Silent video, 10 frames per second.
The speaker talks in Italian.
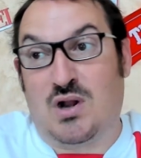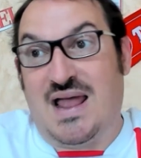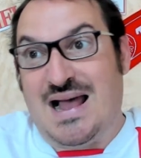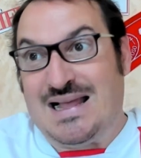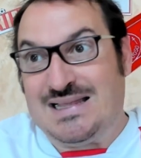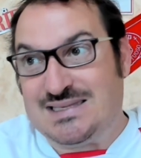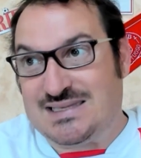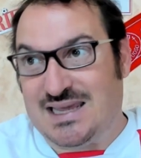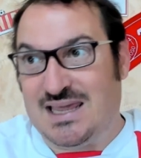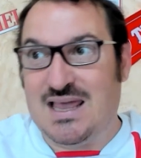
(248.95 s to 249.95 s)

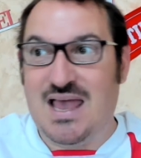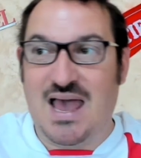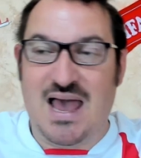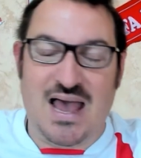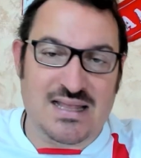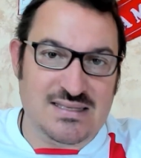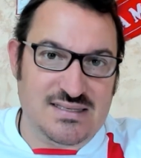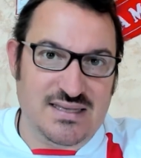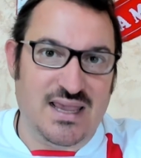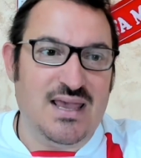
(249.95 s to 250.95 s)
anzi,
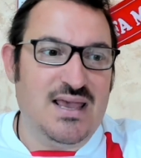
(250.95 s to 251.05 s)
anzi,